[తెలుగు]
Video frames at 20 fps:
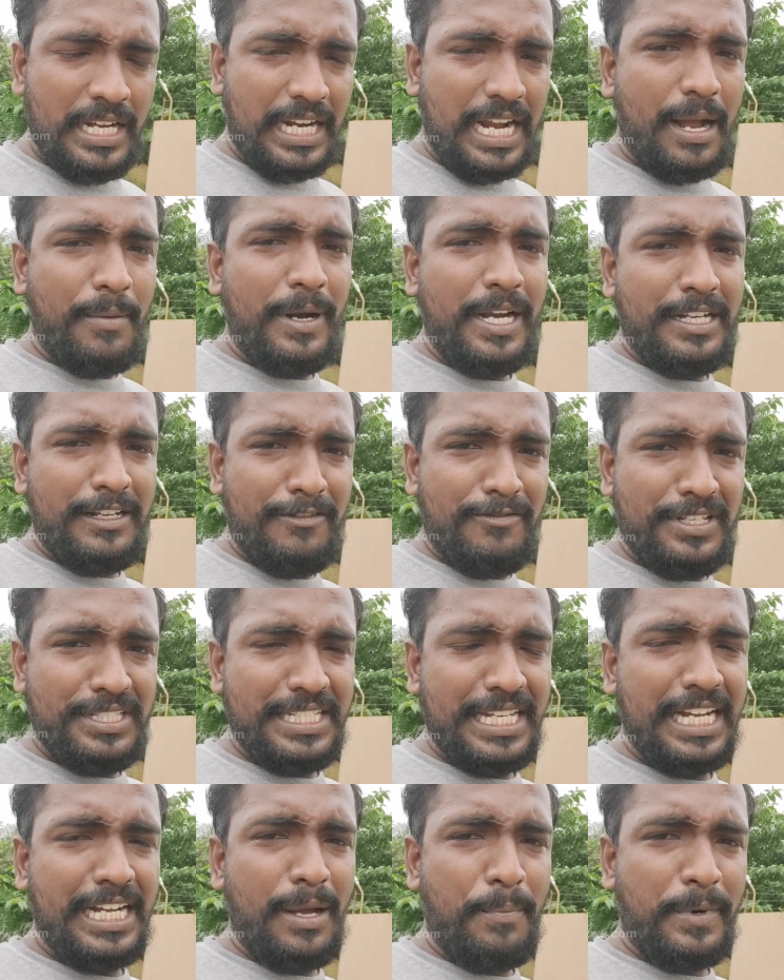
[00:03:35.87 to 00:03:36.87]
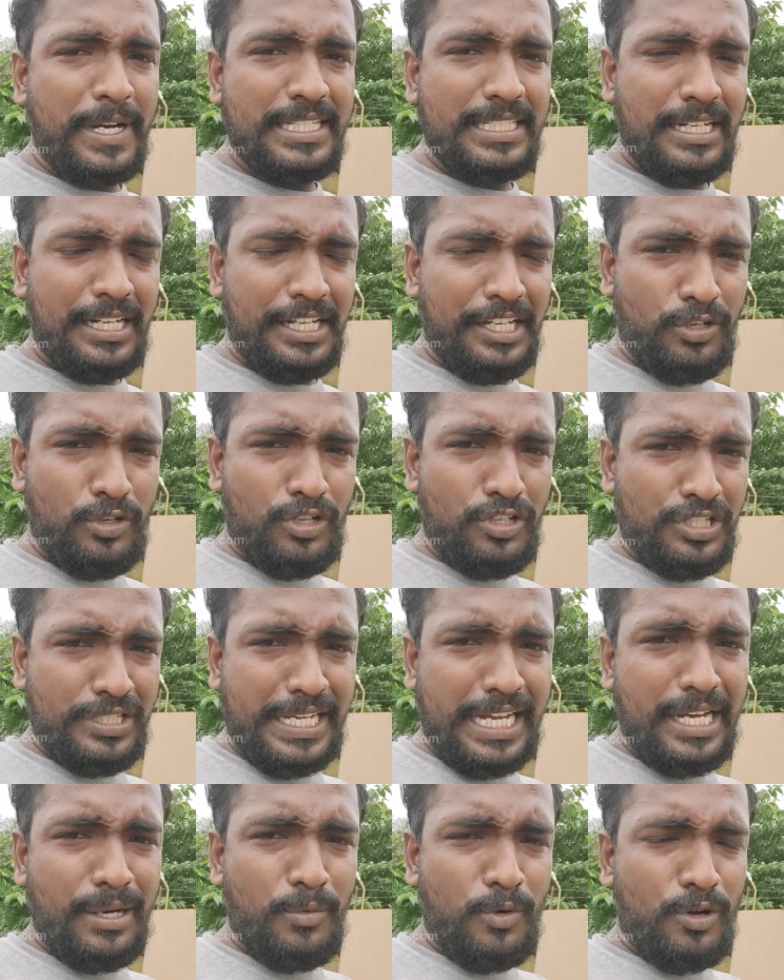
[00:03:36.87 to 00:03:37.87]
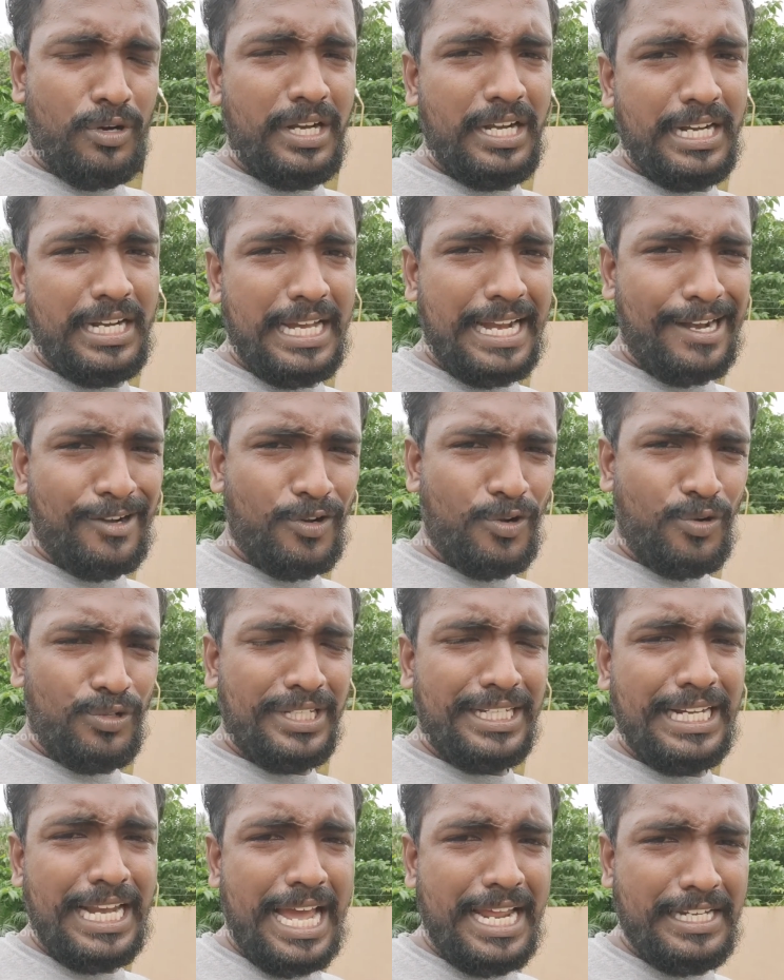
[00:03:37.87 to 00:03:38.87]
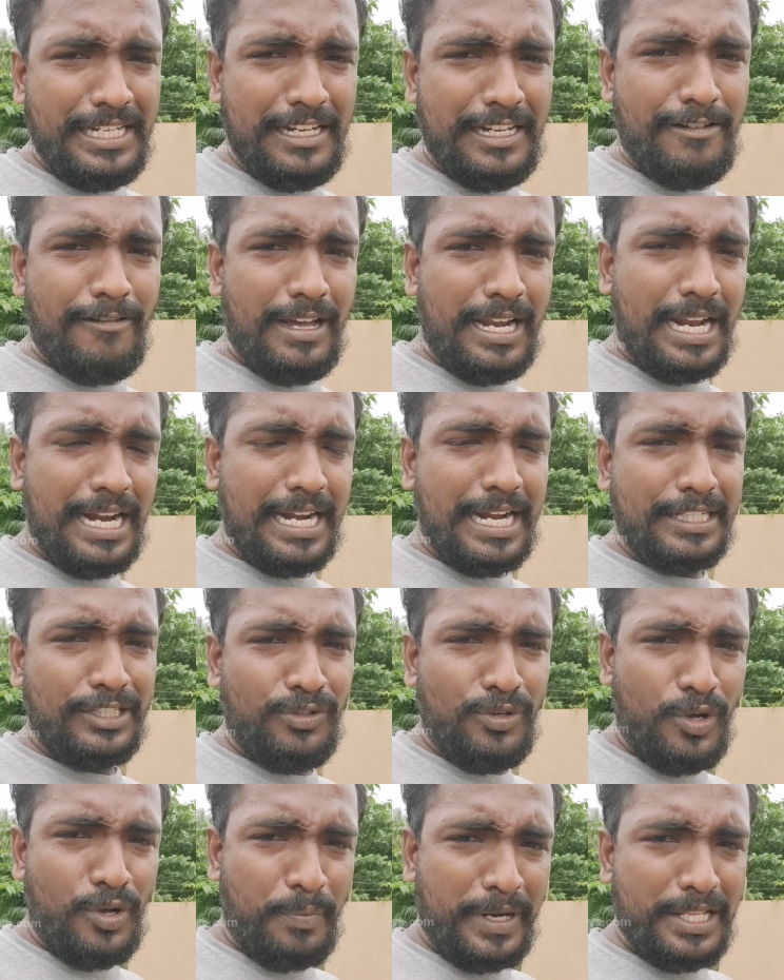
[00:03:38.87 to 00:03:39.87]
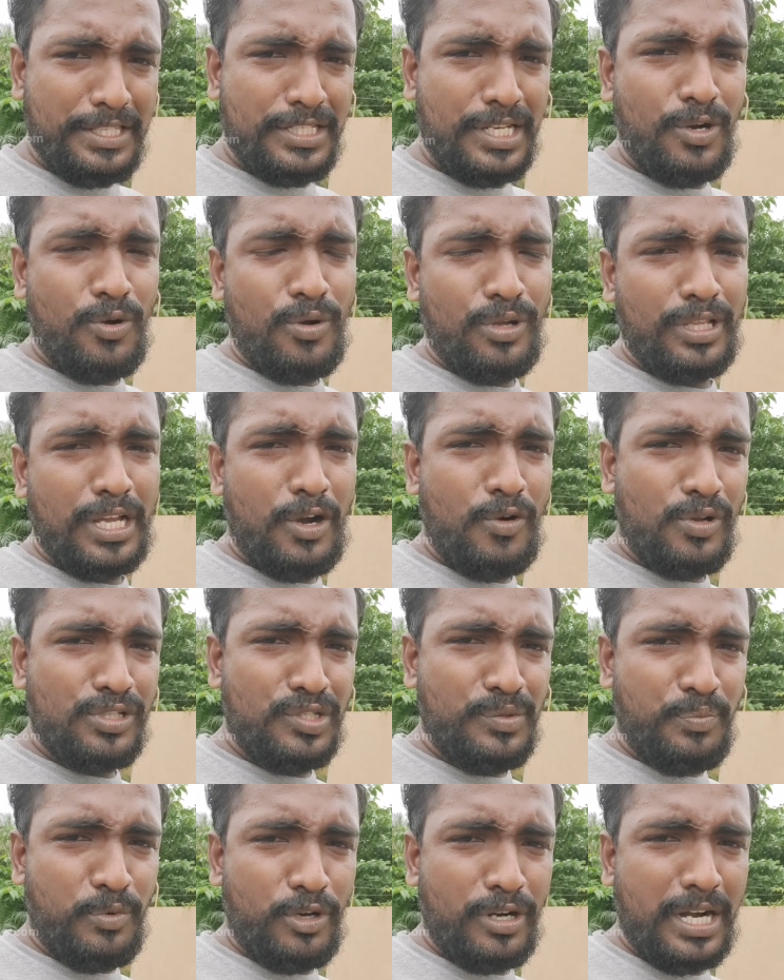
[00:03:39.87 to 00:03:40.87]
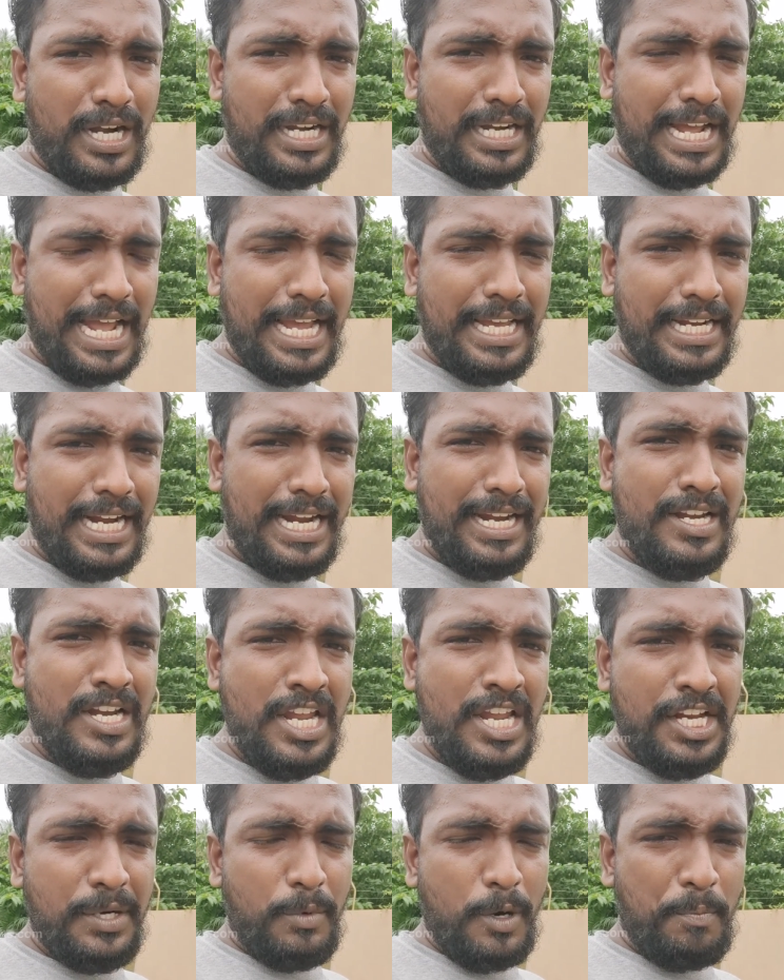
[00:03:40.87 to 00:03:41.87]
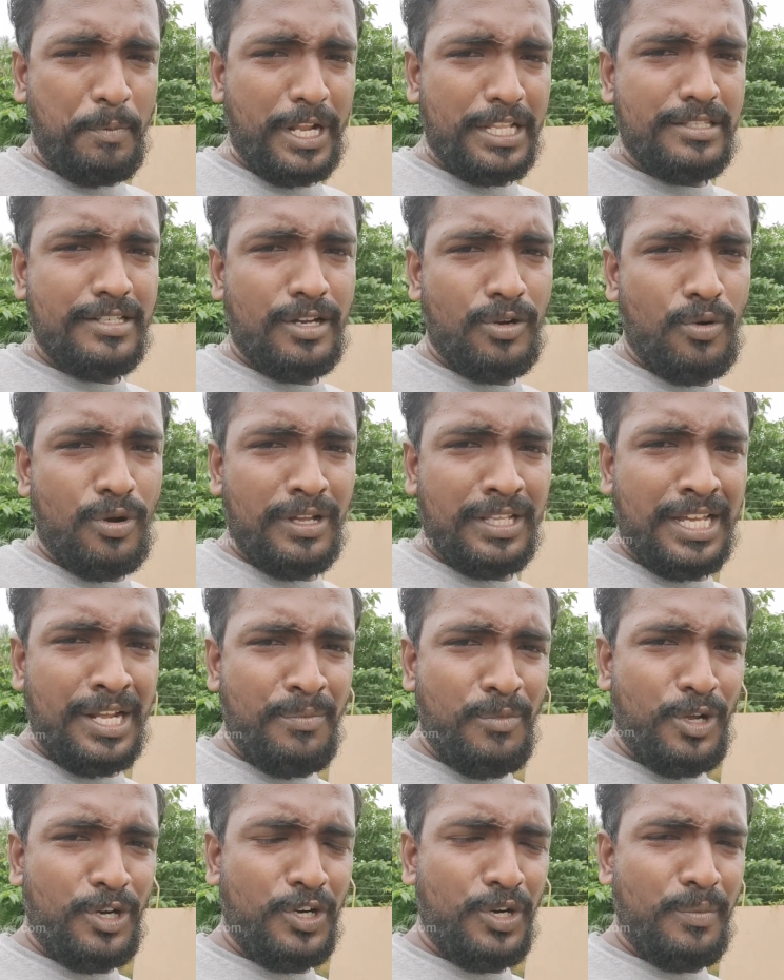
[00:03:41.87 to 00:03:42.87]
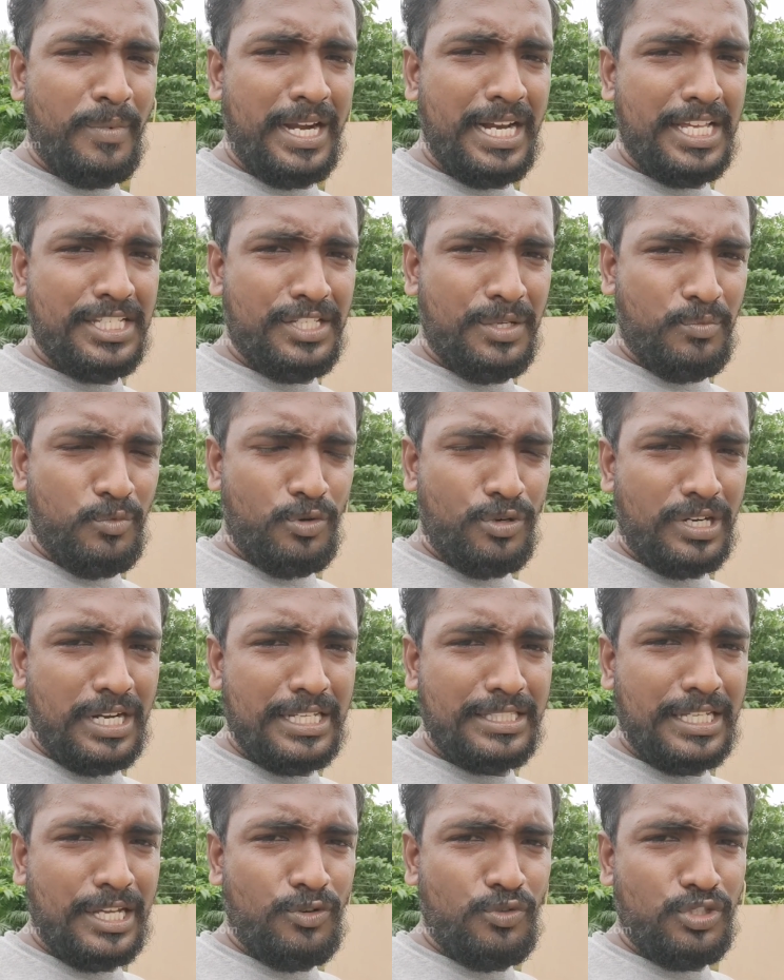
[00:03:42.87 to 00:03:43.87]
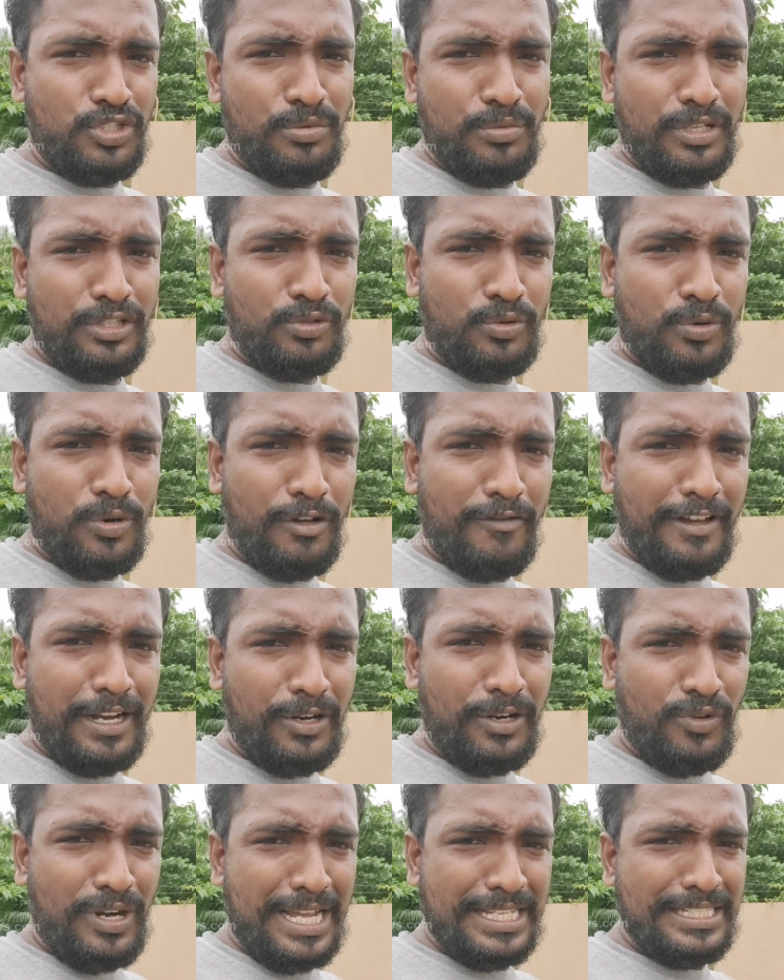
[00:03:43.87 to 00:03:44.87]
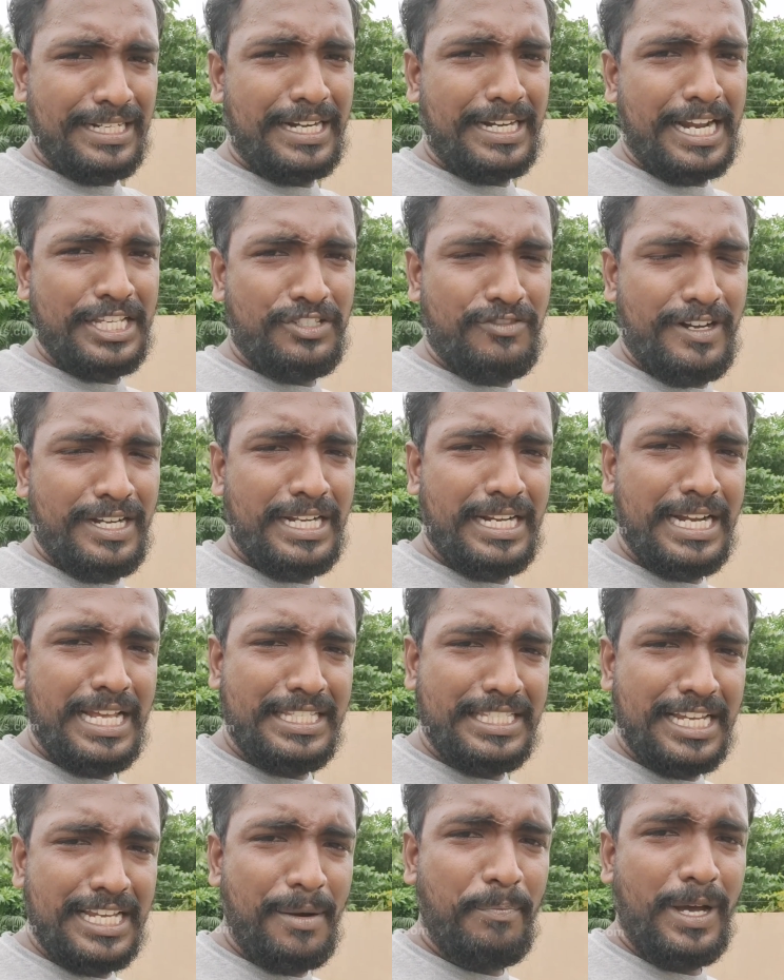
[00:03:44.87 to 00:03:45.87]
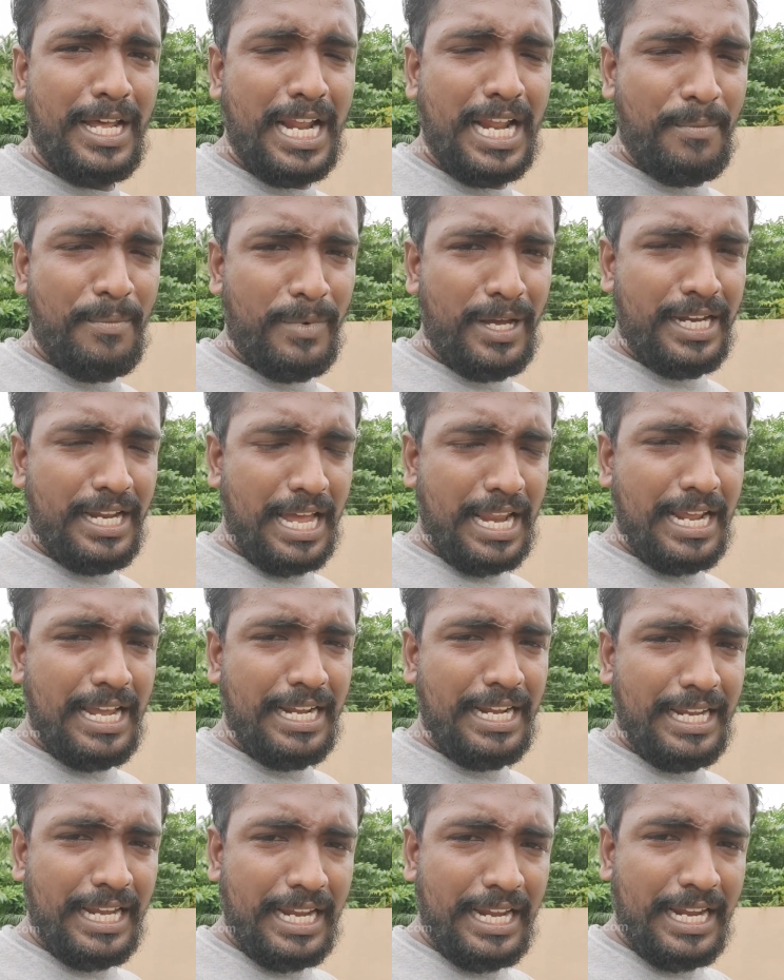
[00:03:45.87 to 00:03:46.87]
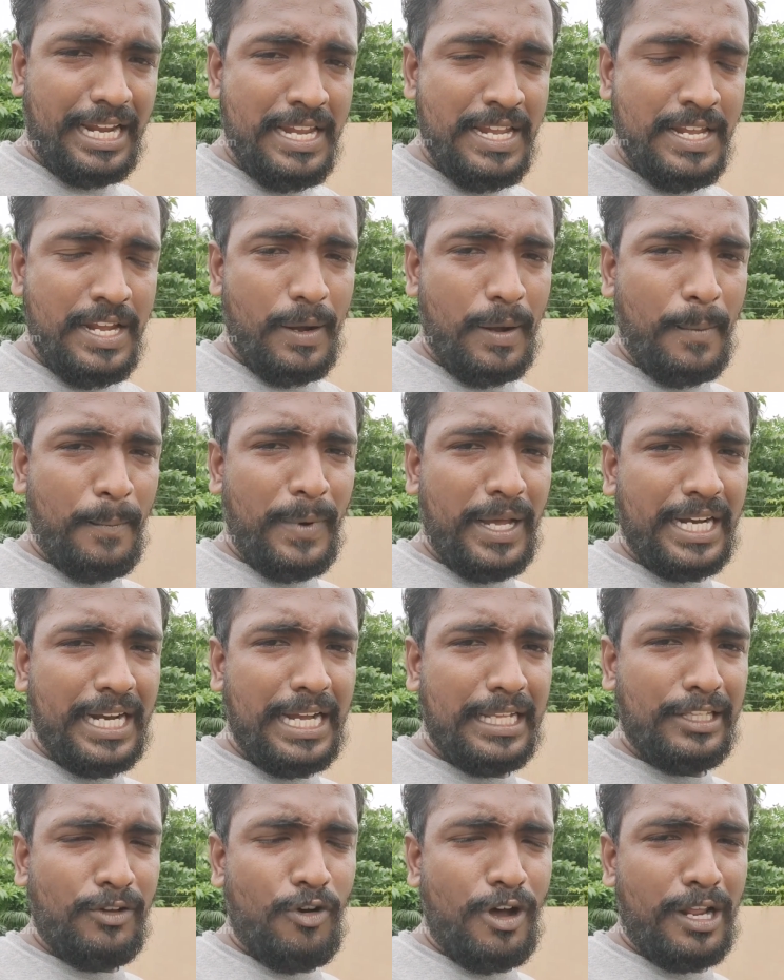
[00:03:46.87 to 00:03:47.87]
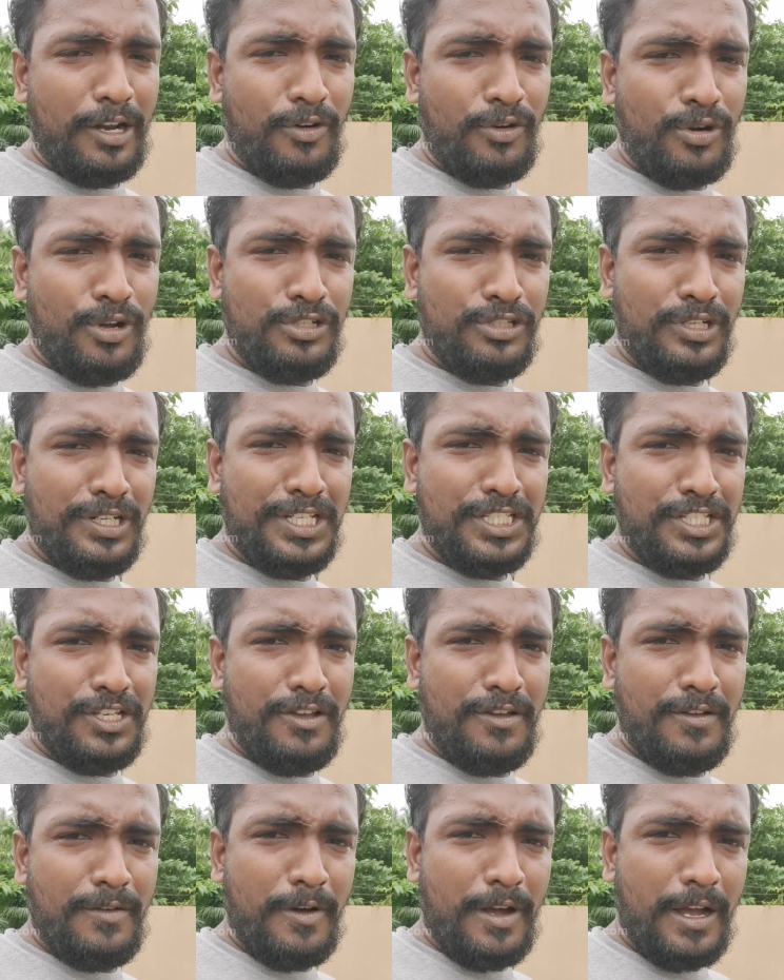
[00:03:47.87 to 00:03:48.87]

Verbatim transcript: కాబట్టి విశాఖ ప్రజలకు ఈరోజు జగన్మోహన్ రెడ్డి గారు అక్కడ కొద్ది క్లారిటీ ఇవ్వాలి గతంలో ప్రత్యేక హోదా కోసం పోరాడిన ఆయన ఇప్పుడు ప్రత్యేక హోదాను మరుగున పడేసి మూడు రాజధానులు ఉద్యమం ఎత్తుకోవడం వెనుకున్న అసలు రాష్ట్రం ఏంటనేది చెప్పాలా మరి అలాగే మరి గత వారం రోజుల నుంచి